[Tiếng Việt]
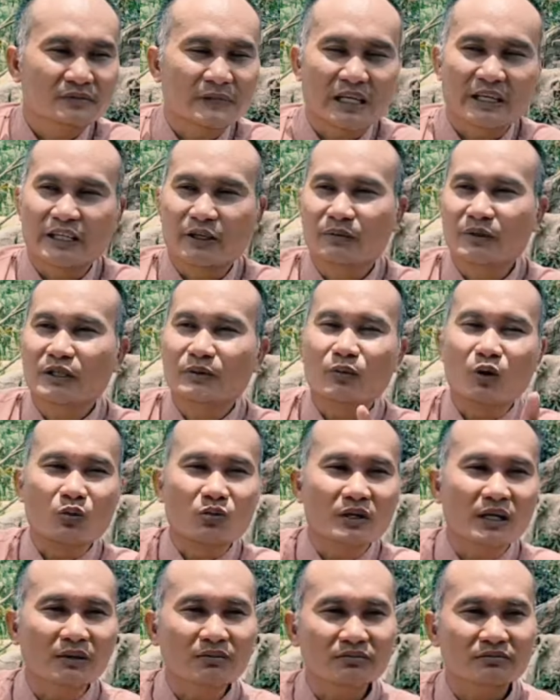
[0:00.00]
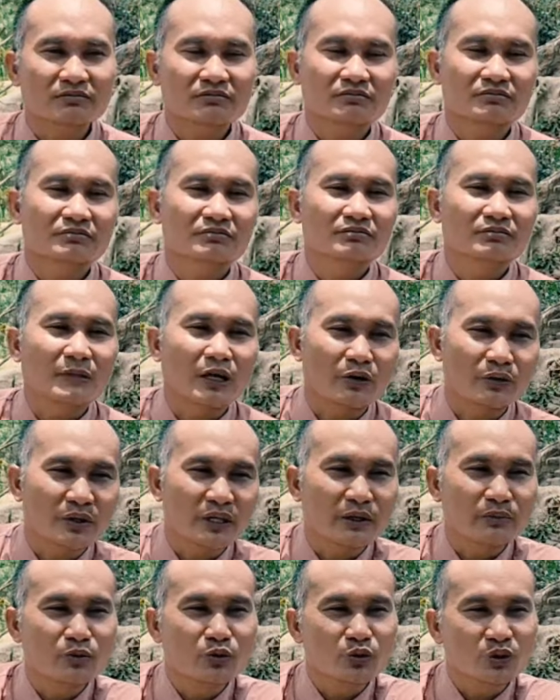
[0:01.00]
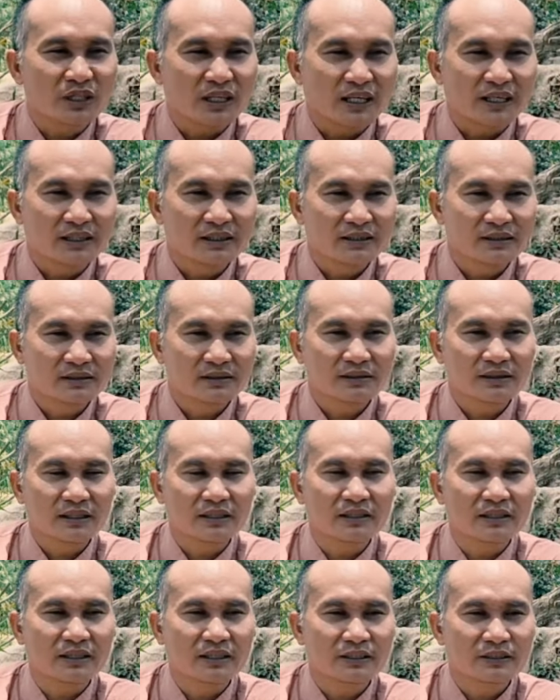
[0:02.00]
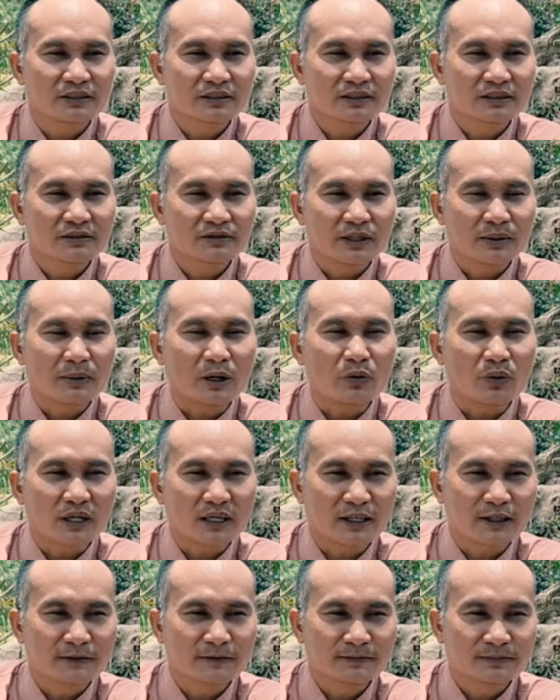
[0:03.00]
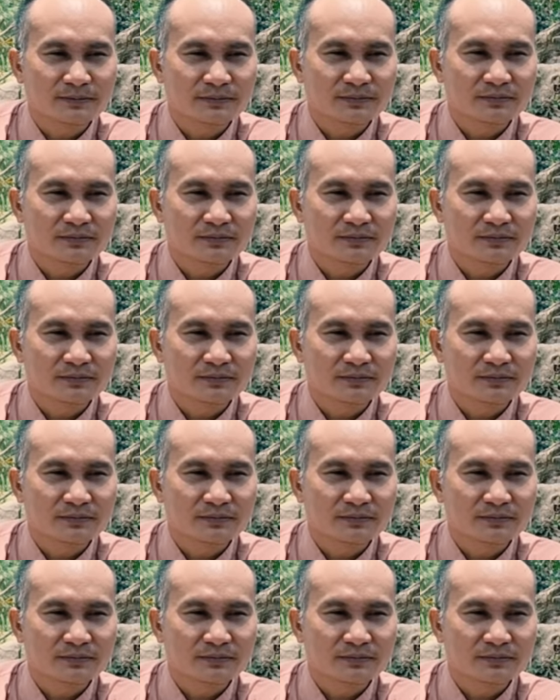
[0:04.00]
là giống như bốn góc bảo vệ vua trời thấy chưa phải bao quanh không